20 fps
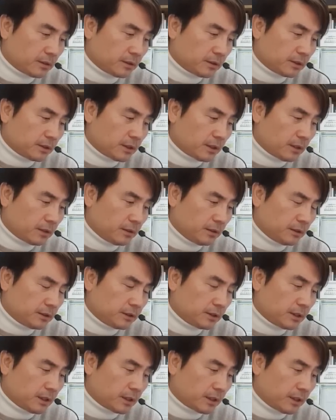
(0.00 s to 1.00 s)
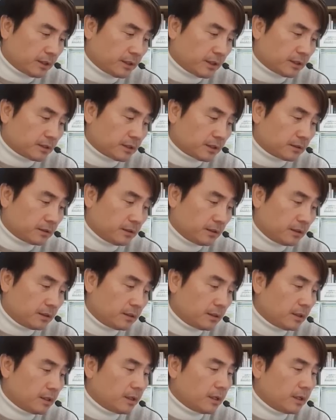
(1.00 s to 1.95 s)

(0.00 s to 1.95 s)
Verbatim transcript: 것이라는 시장의 예상을